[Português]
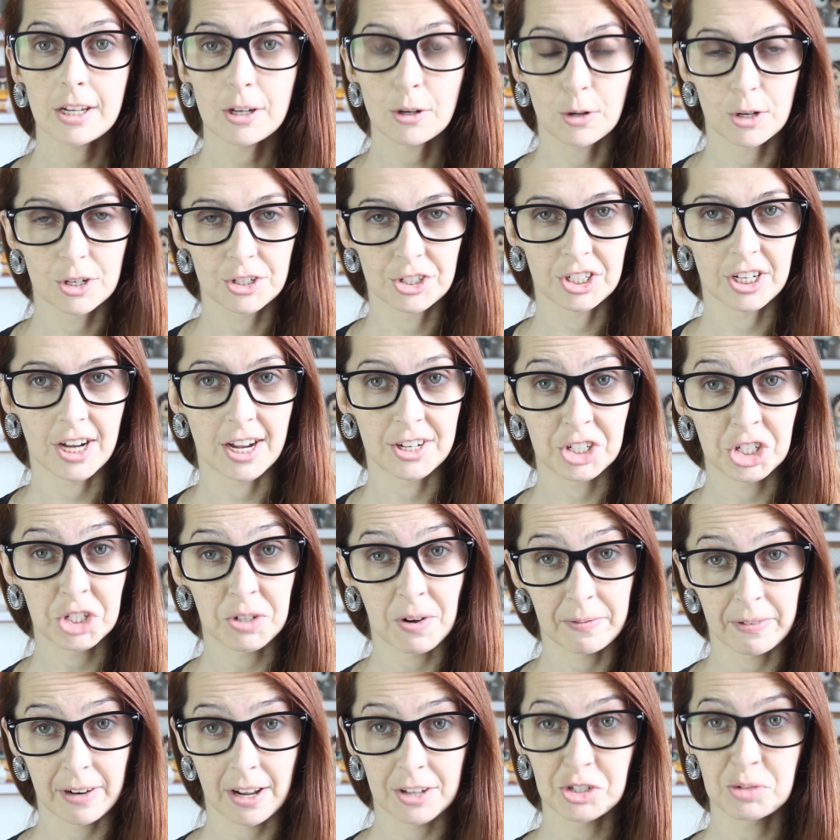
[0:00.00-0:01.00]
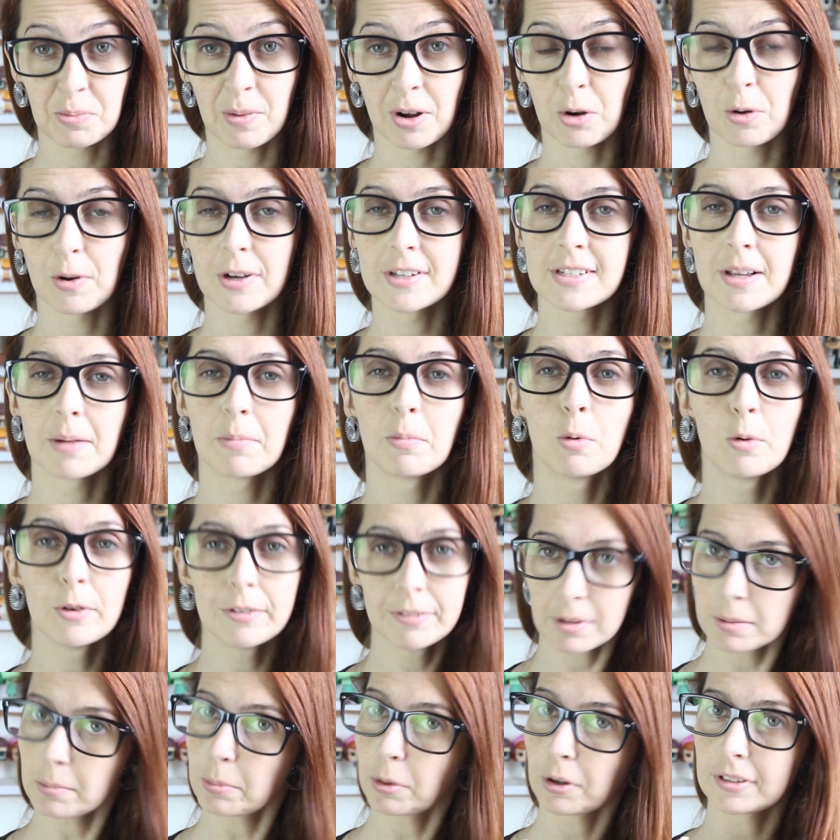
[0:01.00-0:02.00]
E hoje a gente vai falar de uma coisa
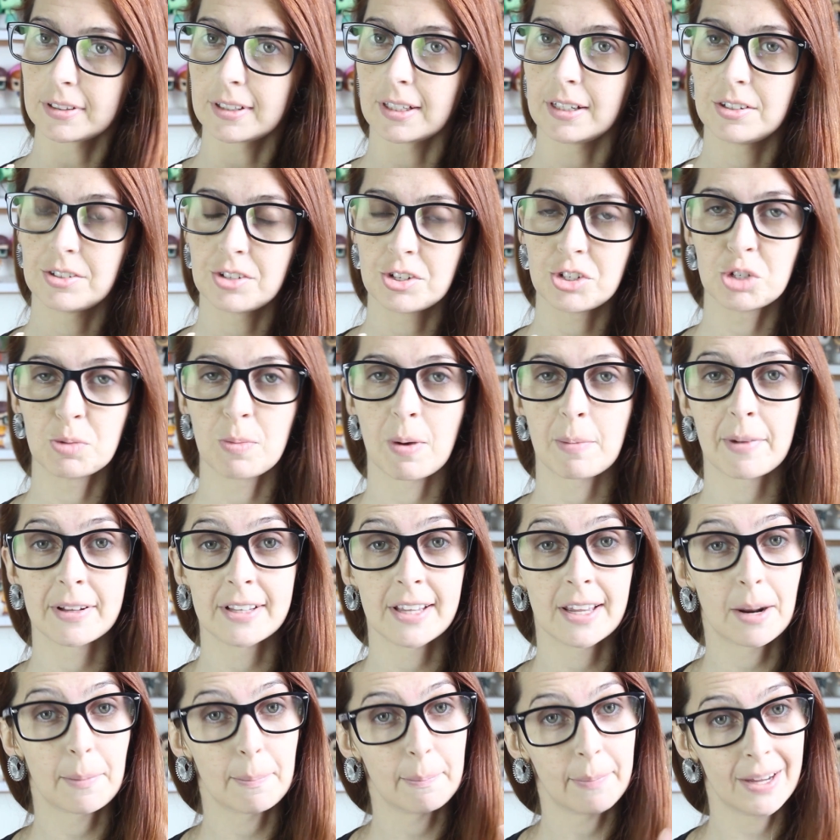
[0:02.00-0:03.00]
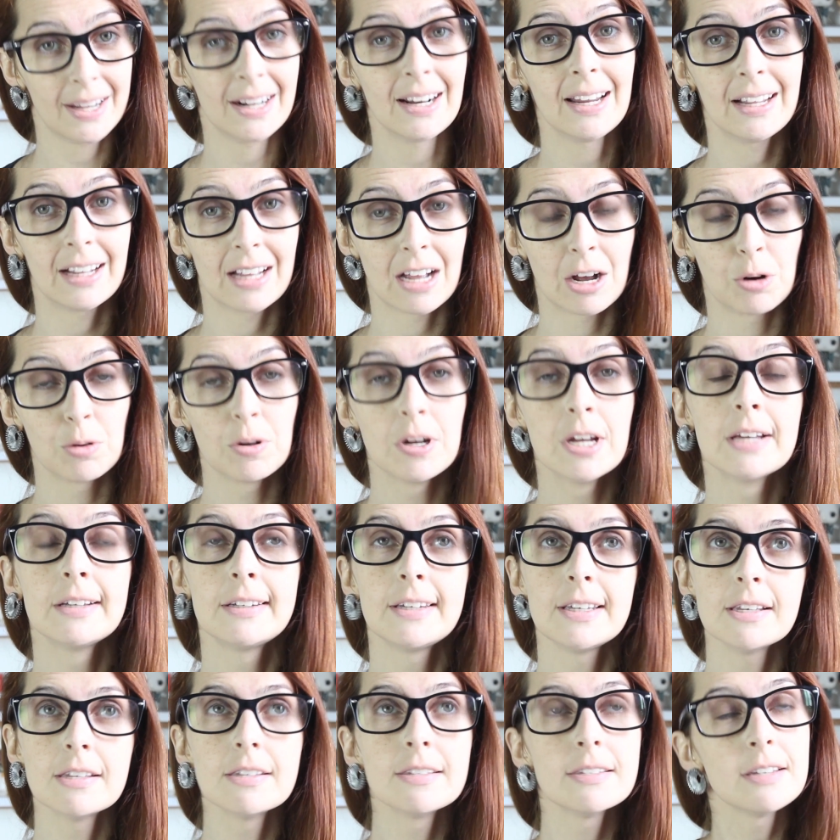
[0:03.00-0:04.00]
muito importante, de uma maneira bem legal,
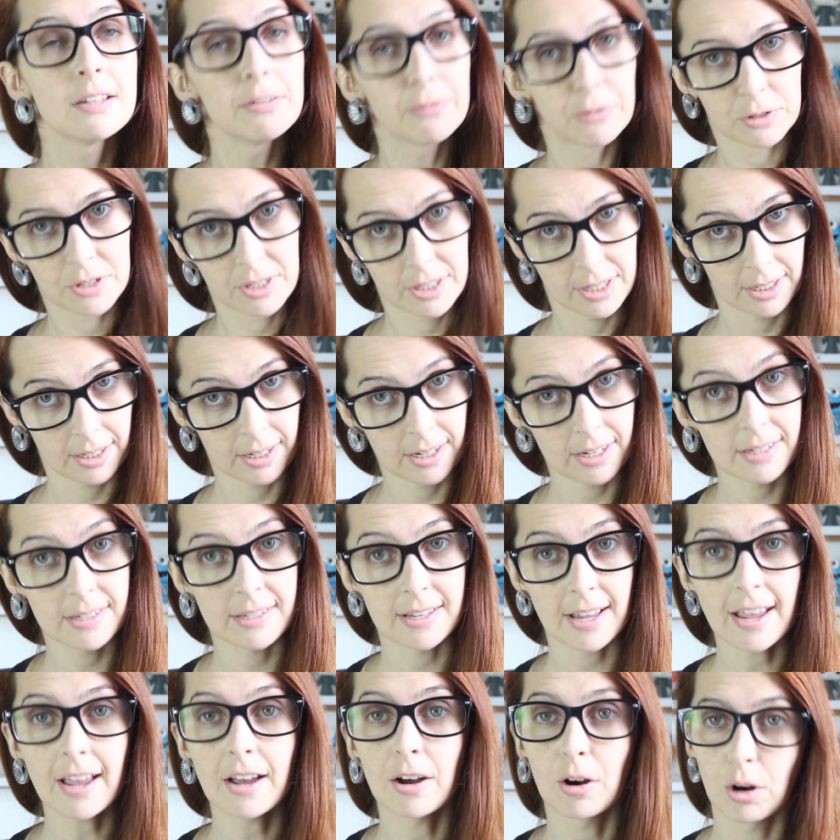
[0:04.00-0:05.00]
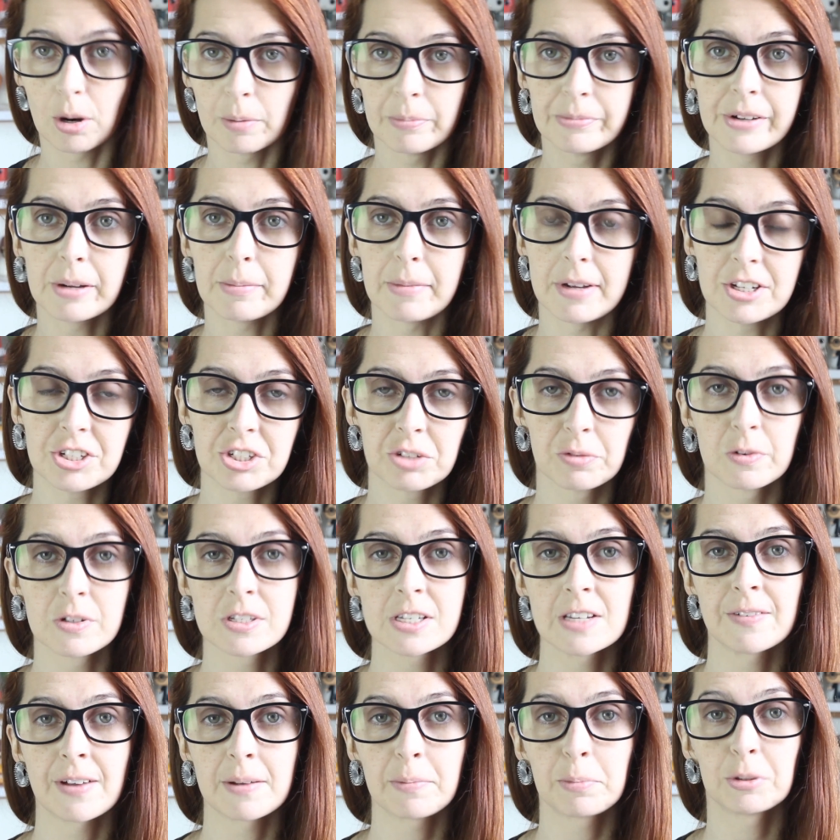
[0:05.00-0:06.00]
que se você quiser, obviamente,
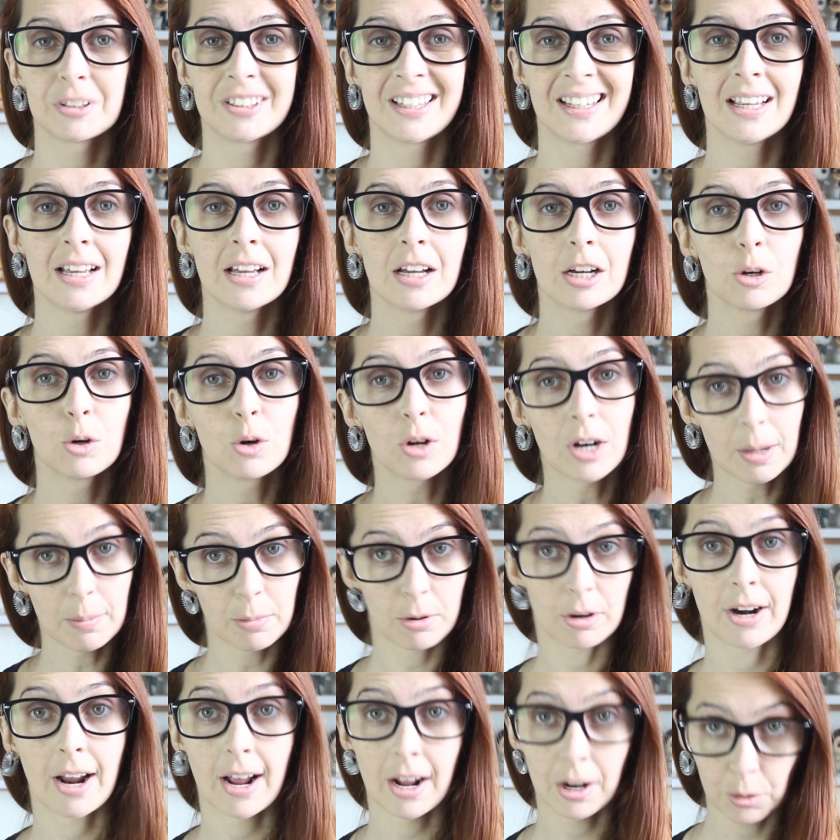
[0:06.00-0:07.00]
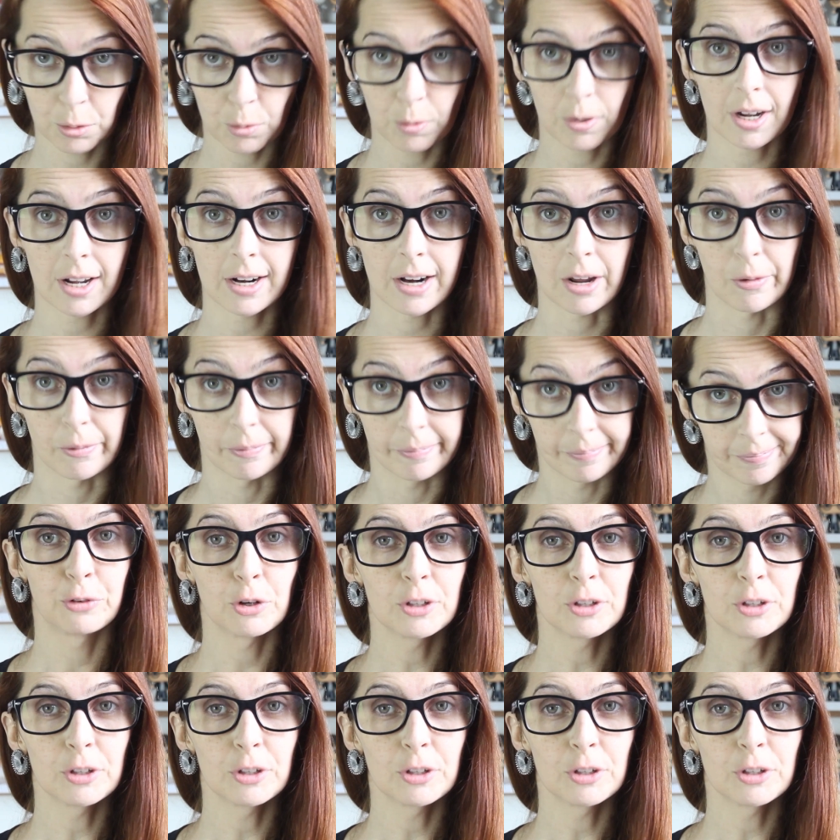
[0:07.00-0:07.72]
você vai poder colaborar com o canal.